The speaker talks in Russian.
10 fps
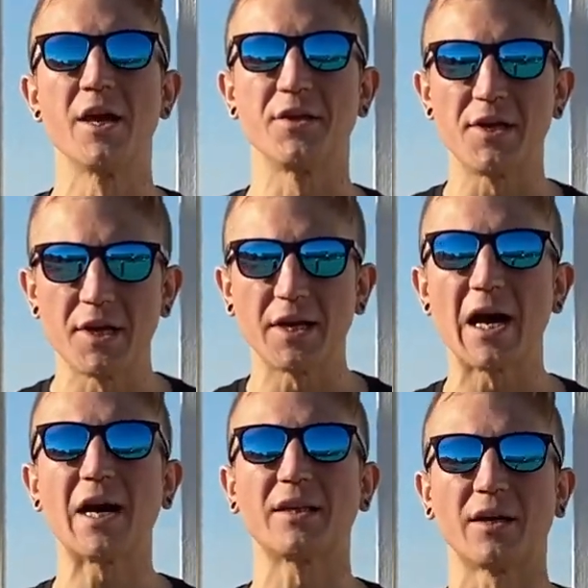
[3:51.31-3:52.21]

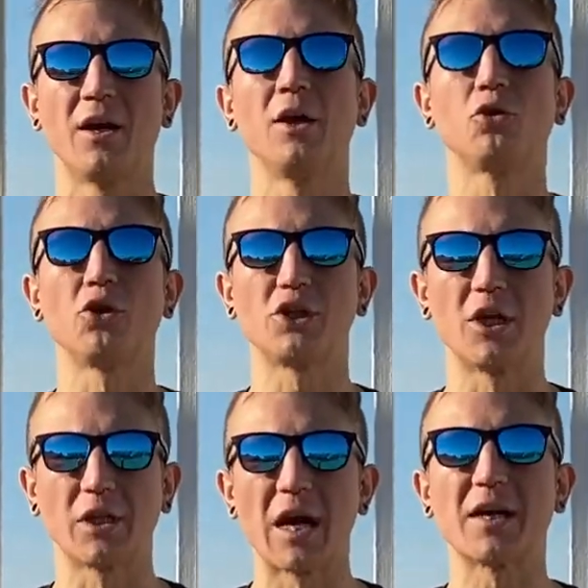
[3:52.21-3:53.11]
Делегатор
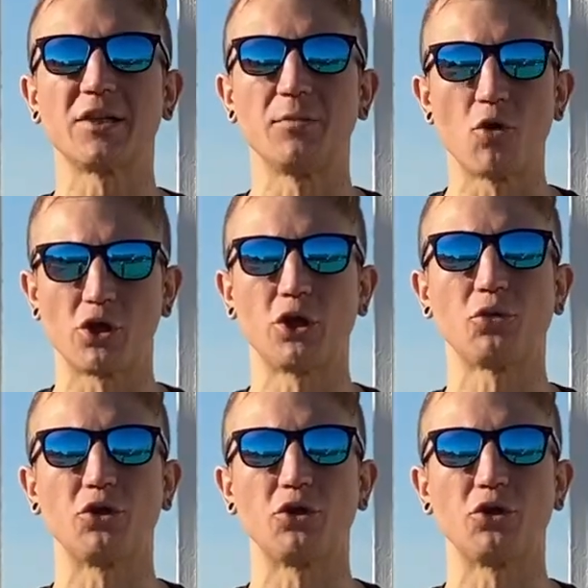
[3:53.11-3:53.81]
точно так же может